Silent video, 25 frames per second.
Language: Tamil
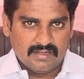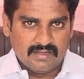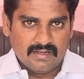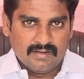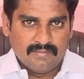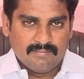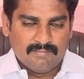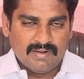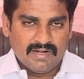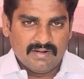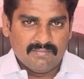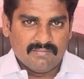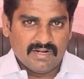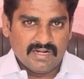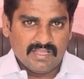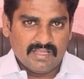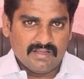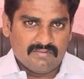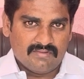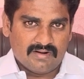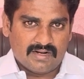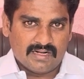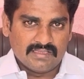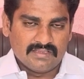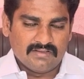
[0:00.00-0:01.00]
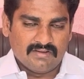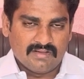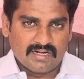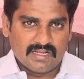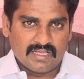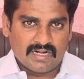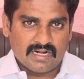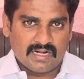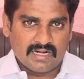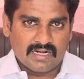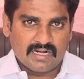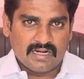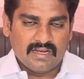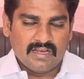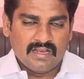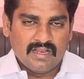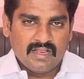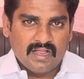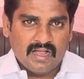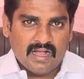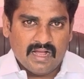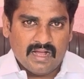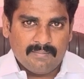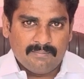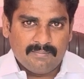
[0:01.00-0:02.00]
பெண்மணியும் வாழ்ந்து வருகிறார்கள்
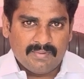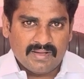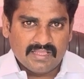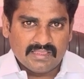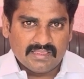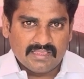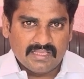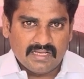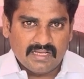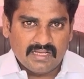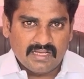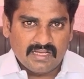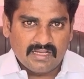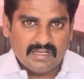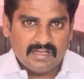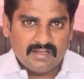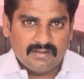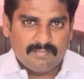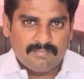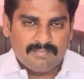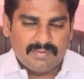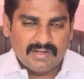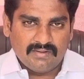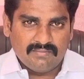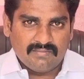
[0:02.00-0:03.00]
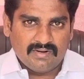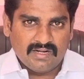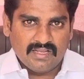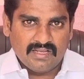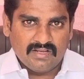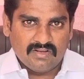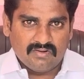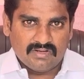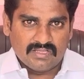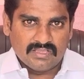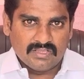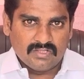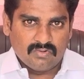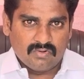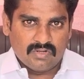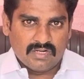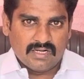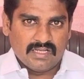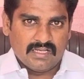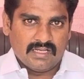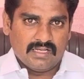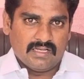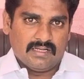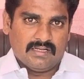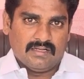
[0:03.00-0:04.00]
அப்போ அந்த பெண்மணியும் வந்து ஒரு
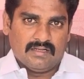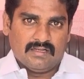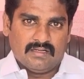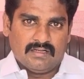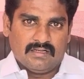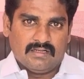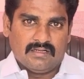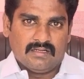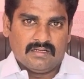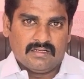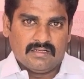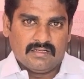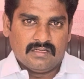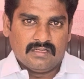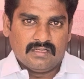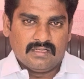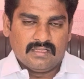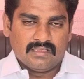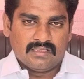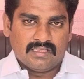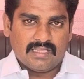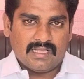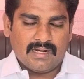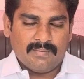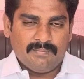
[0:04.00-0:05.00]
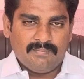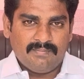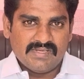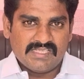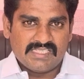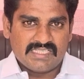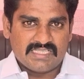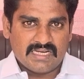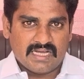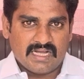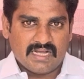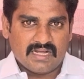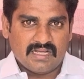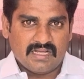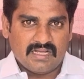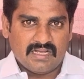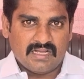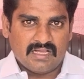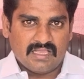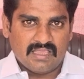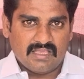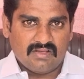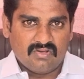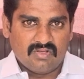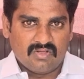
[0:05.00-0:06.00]
தெரப்பிஸ்டாக
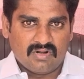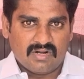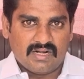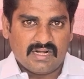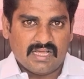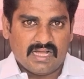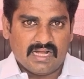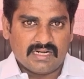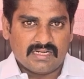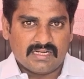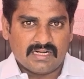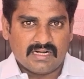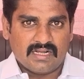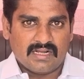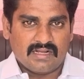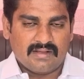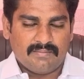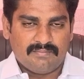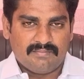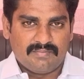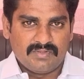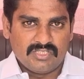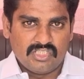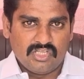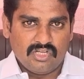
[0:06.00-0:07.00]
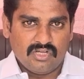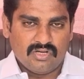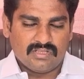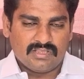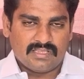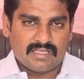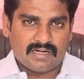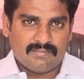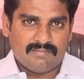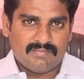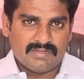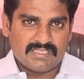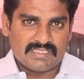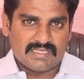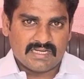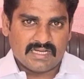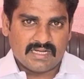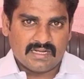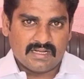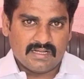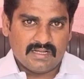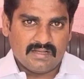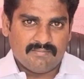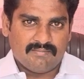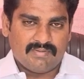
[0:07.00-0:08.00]
அதாவது ஒரு டாக்டராக
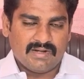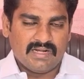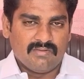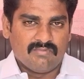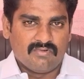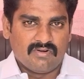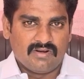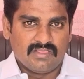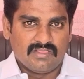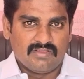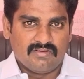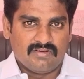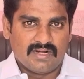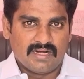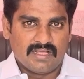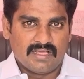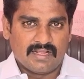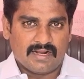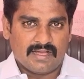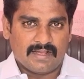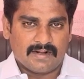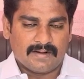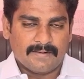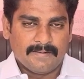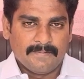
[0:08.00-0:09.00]
தெரப்பிஸ்டாக பணிபுரிந்து வருகிறார்